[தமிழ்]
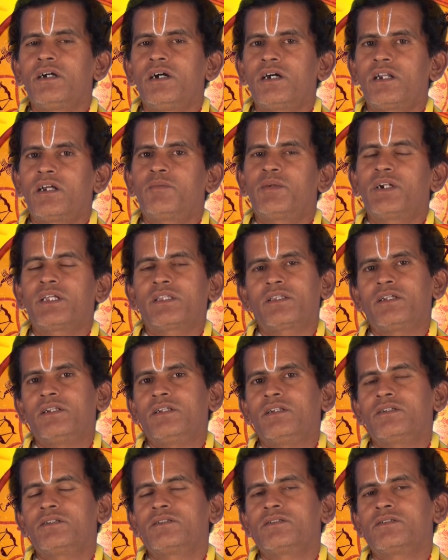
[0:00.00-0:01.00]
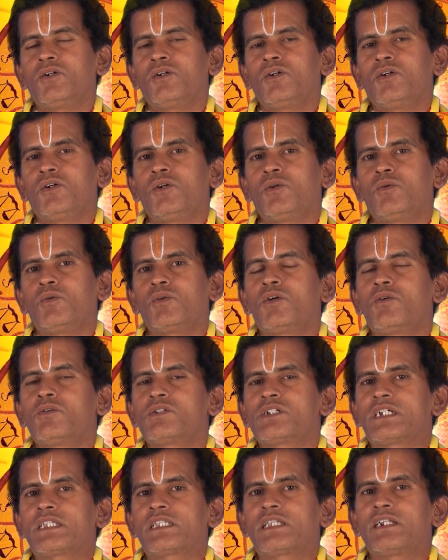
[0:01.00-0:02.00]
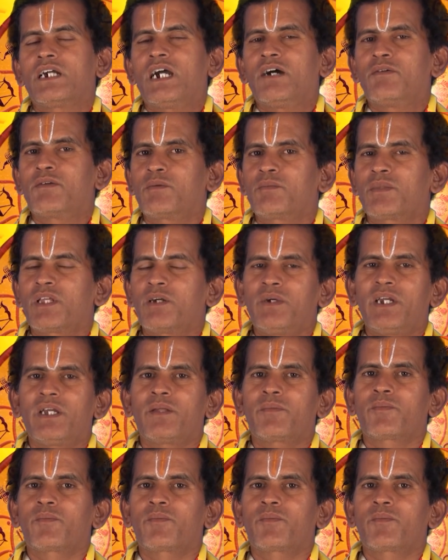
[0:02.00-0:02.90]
ஆறாம் இடத்தில் உணவு விஷயத்தில் கவனம் தேவை